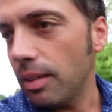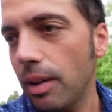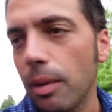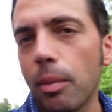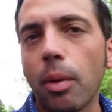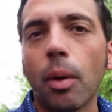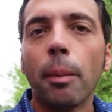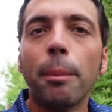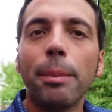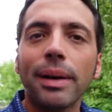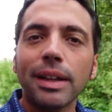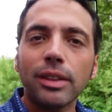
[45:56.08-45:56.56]
Et
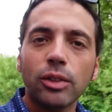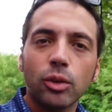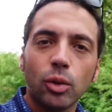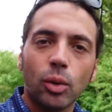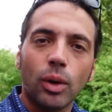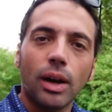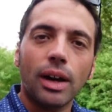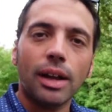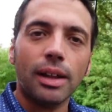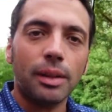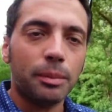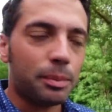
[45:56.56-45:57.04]
bon, pas de
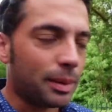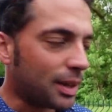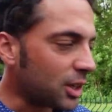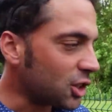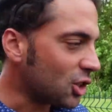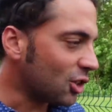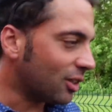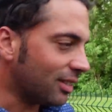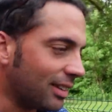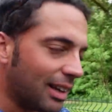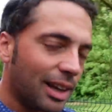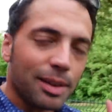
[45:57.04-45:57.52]
douane, pas de
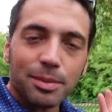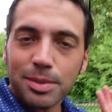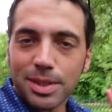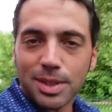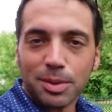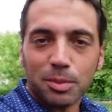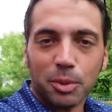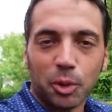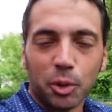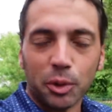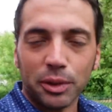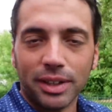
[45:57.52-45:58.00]
gendarme,
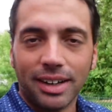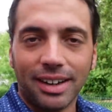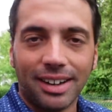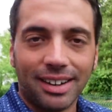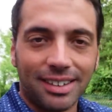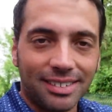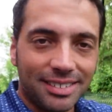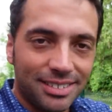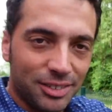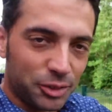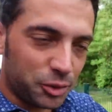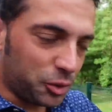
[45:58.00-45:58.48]
c'est bon, on est
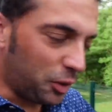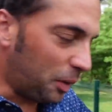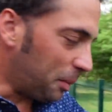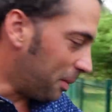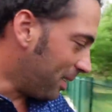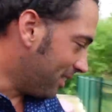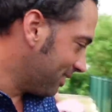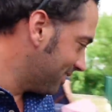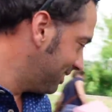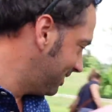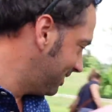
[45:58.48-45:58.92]
là, tout va bien.